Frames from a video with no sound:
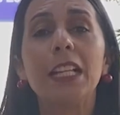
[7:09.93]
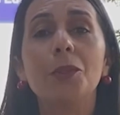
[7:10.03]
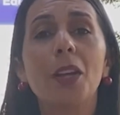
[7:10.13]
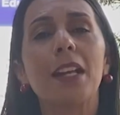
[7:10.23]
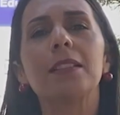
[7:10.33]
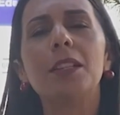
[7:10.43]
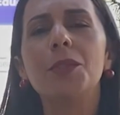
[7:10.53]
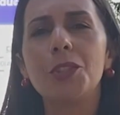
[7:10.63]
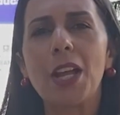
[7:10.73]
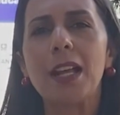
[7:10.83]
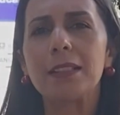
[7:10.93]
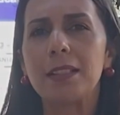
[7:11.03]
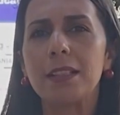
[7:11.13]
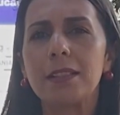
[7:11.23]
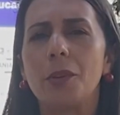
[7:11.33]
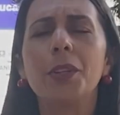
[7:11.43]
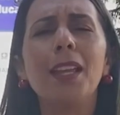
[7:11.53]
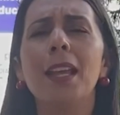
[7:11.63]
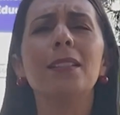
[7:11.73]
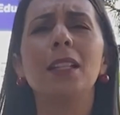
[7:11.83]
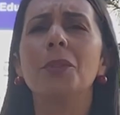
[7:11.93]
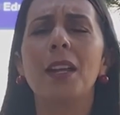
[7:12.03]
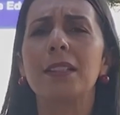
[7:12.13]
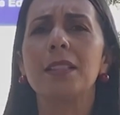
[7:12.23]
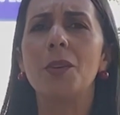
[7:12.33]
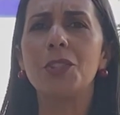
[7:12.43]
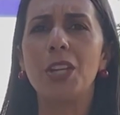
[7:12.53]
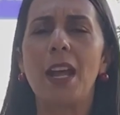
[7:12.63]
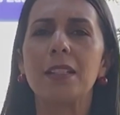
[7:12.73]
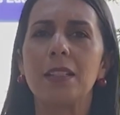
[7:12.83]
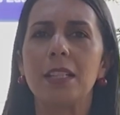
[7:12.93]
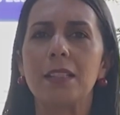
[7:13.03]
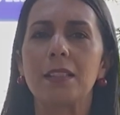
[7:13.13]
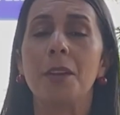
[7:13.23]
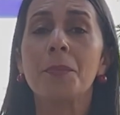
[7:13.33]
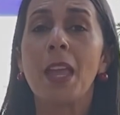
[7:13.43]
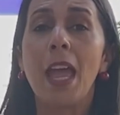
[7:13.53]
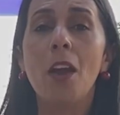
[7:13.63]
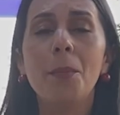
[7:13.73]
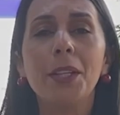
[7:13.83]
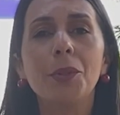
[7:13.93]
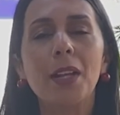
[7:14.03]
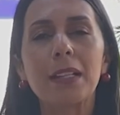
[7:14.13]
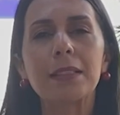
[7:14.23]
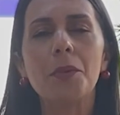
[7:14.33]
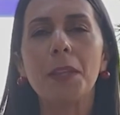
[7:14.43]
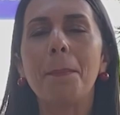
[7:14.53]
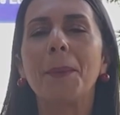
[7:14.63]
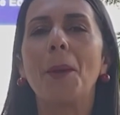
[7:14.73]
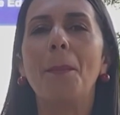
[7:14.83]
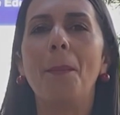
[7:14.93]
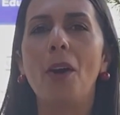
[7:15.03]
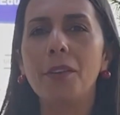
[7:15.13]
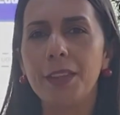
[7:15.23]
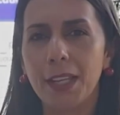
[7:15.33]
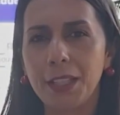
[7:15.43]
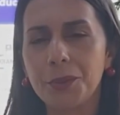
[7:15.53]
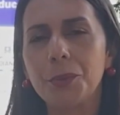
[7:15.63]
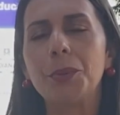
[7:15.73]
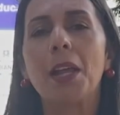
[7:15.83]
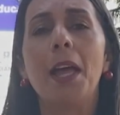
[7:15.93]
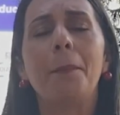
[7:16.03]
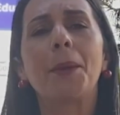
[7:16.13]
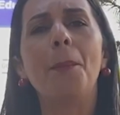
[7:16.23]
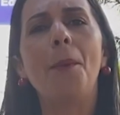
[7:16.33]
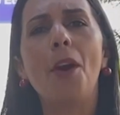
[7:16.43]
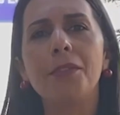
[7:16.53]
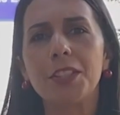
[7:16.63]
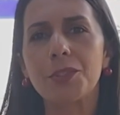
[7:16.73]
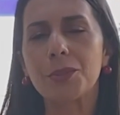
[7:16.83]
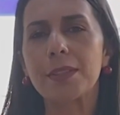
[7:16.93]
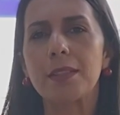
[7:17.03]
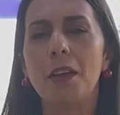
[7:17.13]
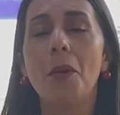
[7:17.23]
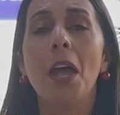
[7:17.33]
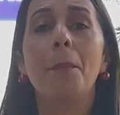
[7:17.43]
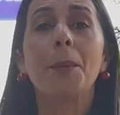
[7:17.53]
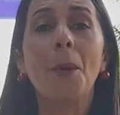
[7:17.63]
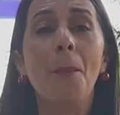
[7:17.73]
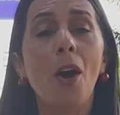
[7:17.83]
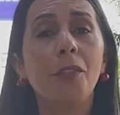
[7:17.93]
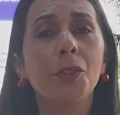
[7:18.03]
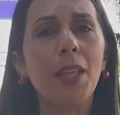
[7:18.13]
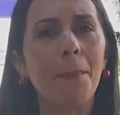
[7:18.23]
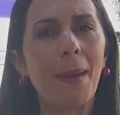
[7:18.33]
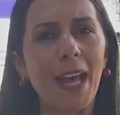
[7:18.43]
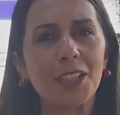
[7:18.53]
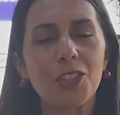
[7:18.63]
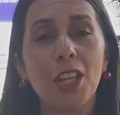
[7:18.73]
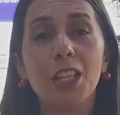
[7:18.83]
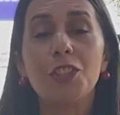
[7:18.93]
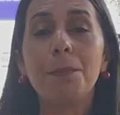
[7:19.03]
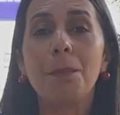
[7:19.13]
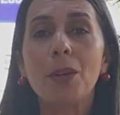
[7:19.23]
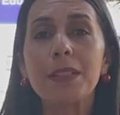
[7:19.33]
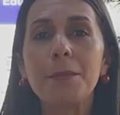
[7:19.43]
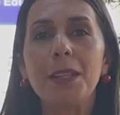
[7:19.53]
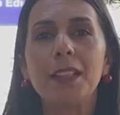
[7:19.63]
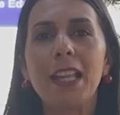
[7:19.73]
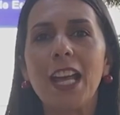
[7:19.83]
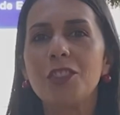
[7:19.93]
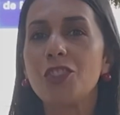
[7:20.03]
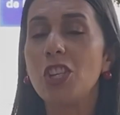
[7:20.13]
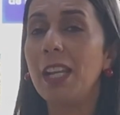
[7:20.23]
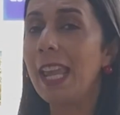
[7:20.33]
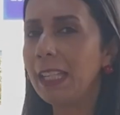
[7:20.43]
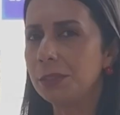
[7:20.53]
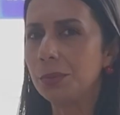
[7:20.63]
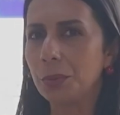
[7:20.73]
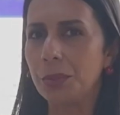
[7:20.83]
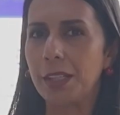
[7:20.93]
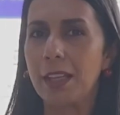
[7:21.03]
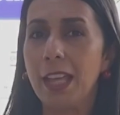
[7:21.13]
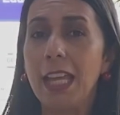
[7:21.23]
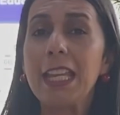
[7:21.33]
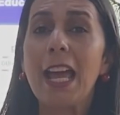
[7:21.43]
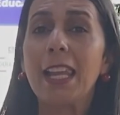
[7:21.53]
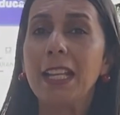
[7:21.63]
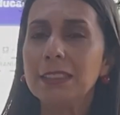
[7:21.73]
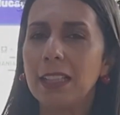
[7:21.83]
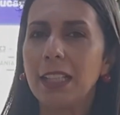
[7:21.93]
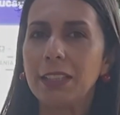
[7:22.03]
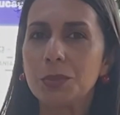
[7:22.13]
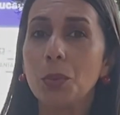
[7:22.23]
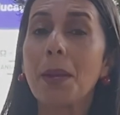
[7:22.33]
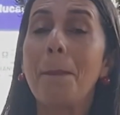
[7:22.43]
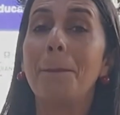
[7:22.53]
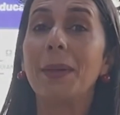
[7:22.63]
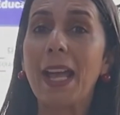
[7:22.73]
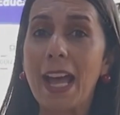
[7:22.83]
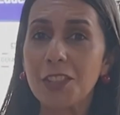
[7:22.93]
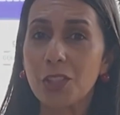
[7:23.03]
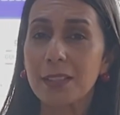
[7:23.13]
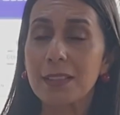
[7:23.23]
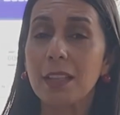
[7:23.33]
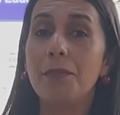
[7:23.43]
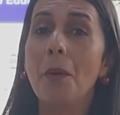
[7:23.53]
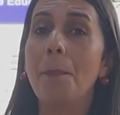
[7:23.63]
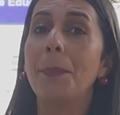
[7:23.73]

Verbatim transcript: da educação antirracista. O que é essa educação antirracista? É uma educação que promove a leitura, promove a discussão, promove o debate de possibilidades de leitura e, além da leitura, práticas que vão